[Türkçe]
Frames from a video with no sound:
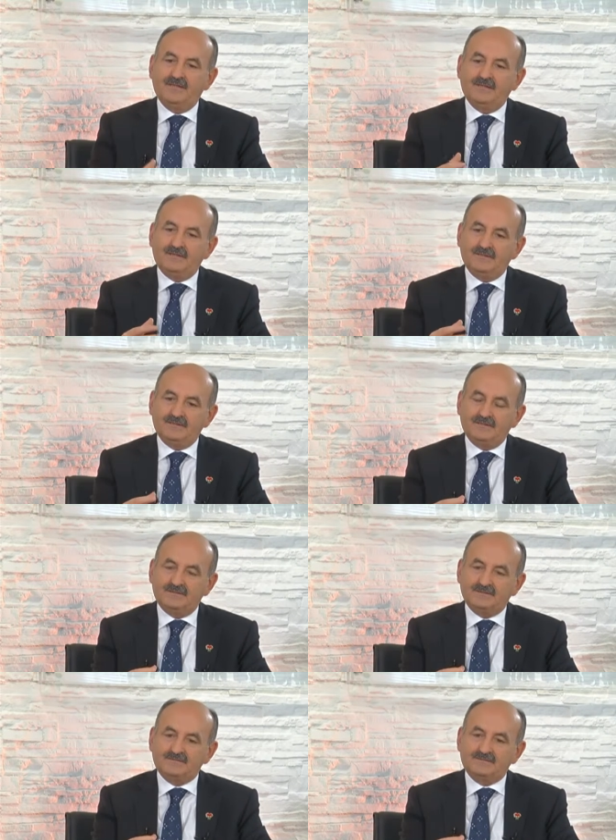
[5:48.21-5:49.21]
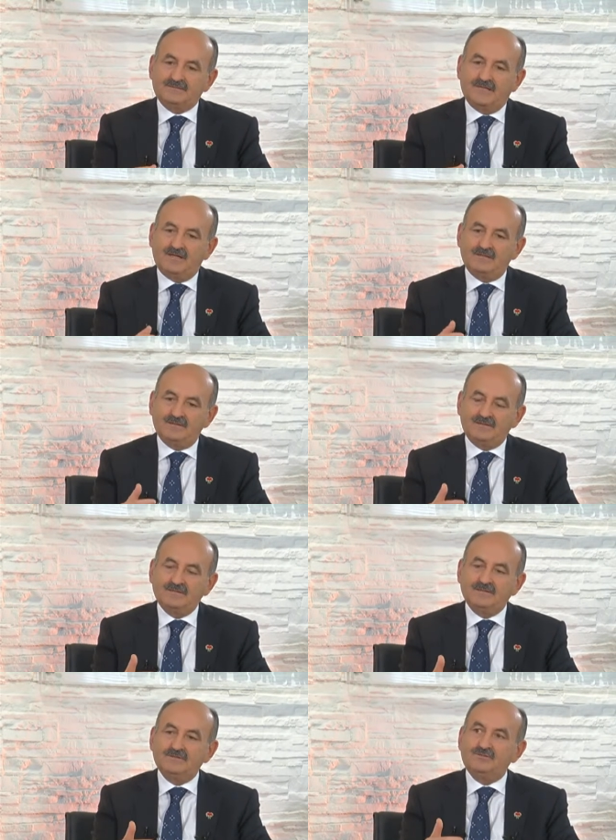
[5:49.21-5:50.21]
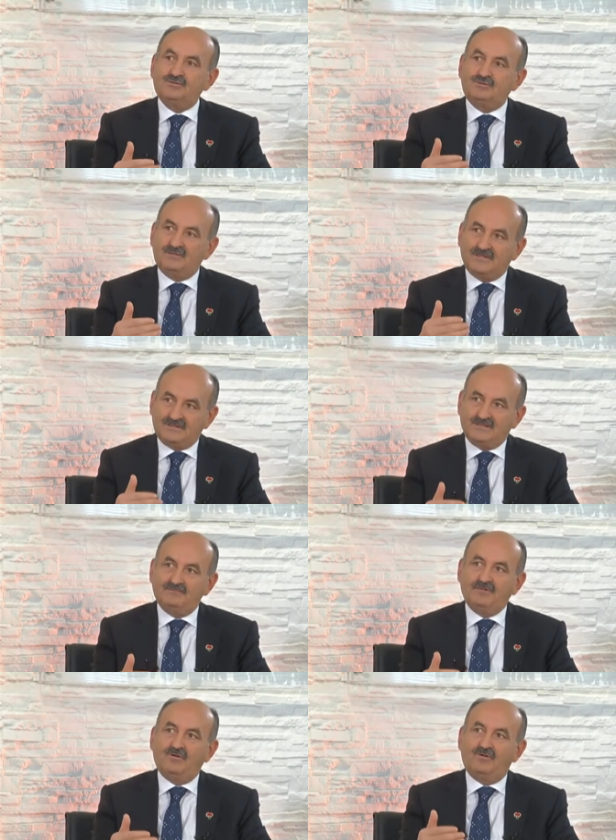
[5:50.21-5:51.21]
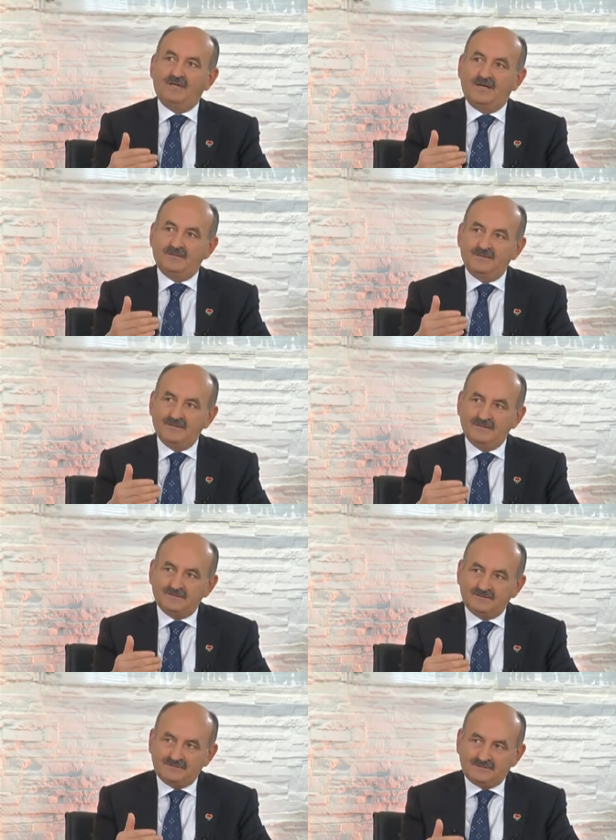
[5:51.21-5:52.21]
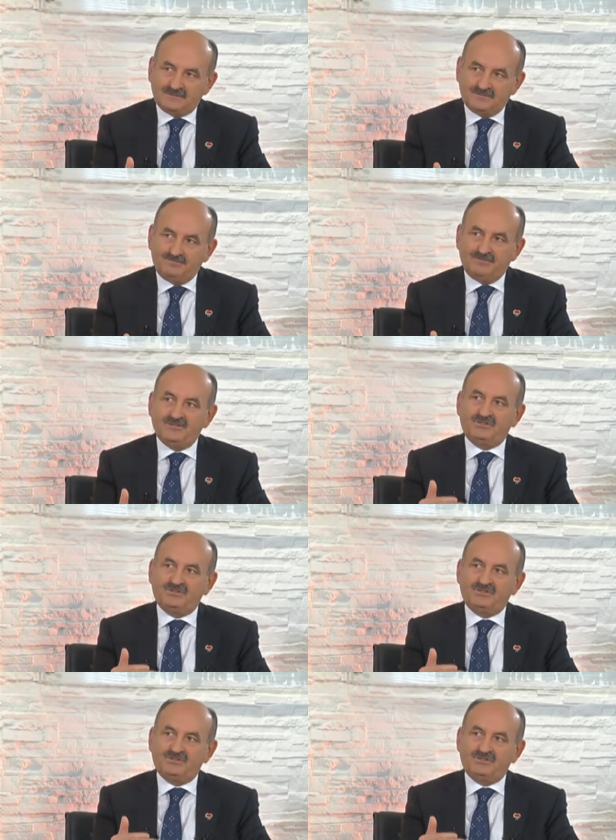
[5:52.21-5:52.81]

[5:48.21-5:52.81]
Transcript: e, sağlık tüketimi olan tıbbi